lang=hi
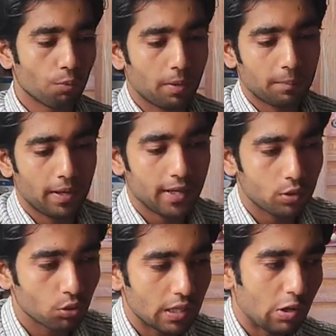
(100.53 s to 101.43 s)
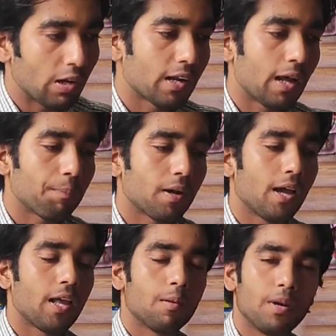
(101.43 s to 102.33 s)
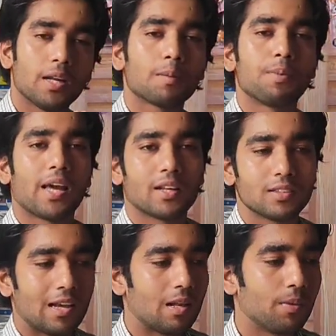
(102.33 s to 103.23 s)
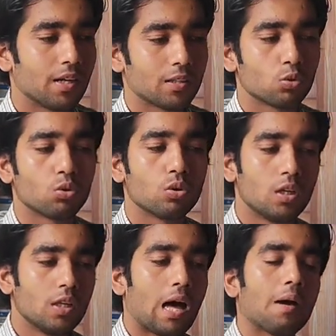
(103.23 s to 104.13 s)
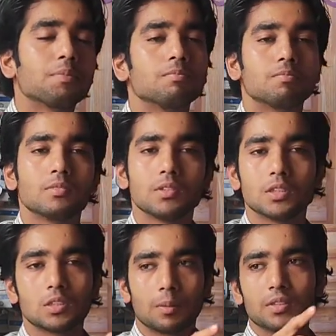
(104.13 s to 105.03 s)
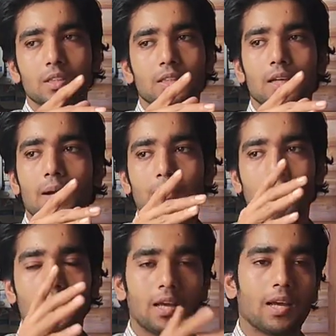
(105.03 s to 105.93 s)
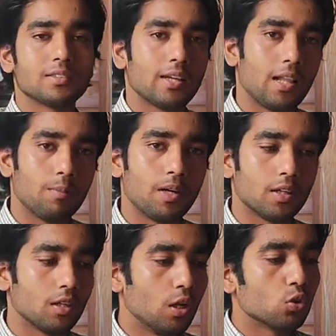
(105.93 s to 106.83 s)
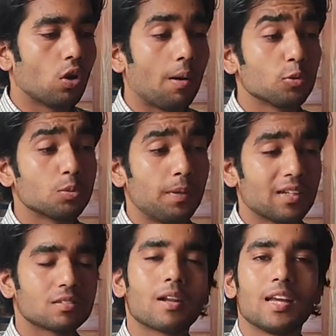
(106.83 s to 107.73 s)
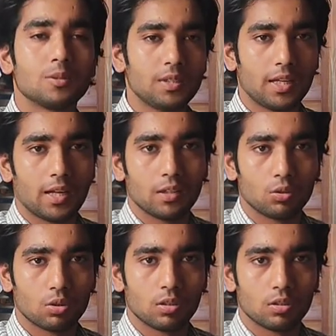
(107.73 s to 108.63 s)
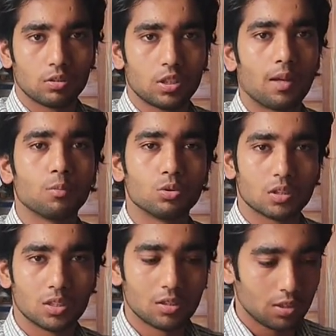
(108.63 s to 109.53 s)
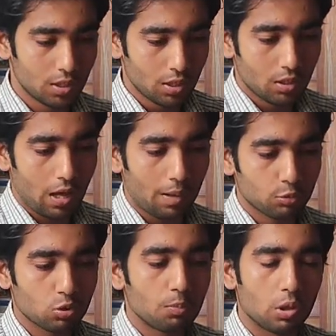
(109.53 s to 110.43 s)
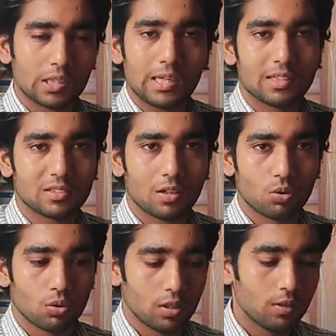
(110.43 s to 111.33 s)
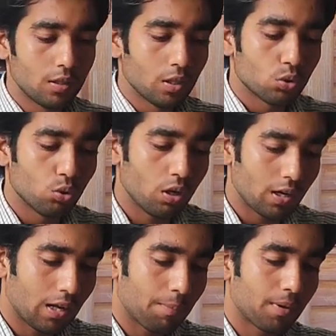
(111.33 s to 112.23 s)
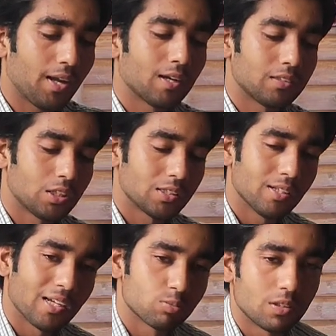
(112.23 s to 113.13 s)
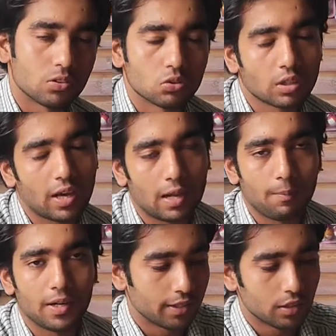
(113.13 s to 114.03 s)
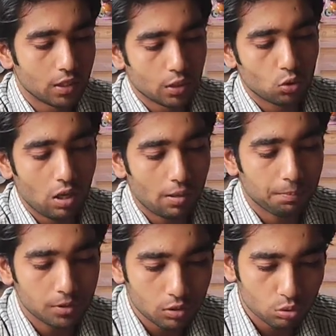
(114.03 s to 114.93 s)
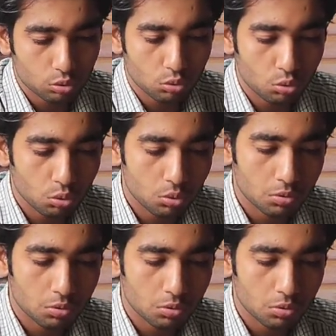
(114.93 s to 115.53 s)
वो परमानेंट हो गया और अगर आपका हेलमेट एक प्यारा सा हेलमेट है तो आप समझ सकते हैं आपका एक नया सा हेलमेट है तो आप उस पर एक स्क्रैच भी नहीं आने दोगे जानबूझ के आप उसको बहुत केयर से रखोगे तो अगर आपका एक अच्छा सा एक्सपेंसिव सा हेलमेट है तो आप उसको